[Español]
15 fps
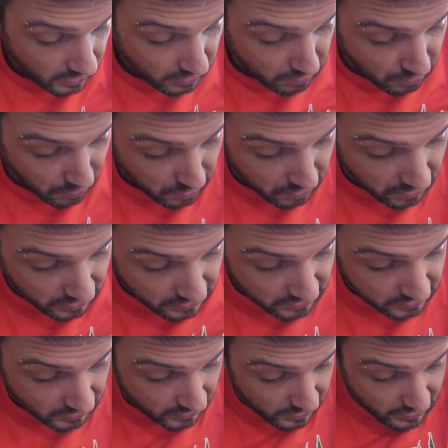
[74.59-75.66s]

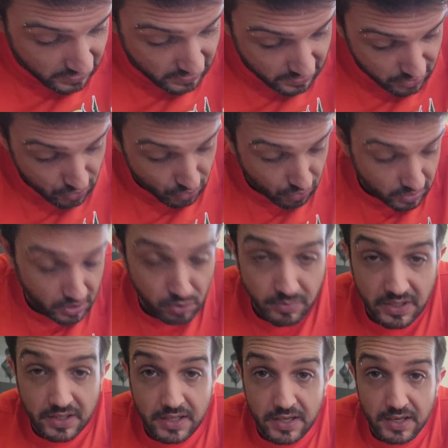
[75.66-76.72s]
Entonces, eh, yo lo que
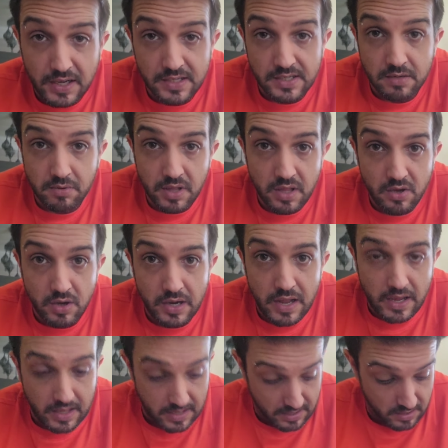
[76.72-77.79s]
comenté en ese vídeo
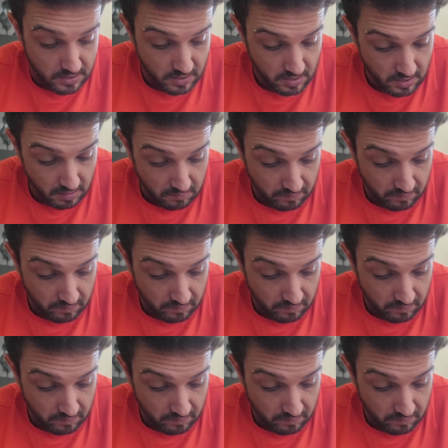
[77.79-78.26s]
era que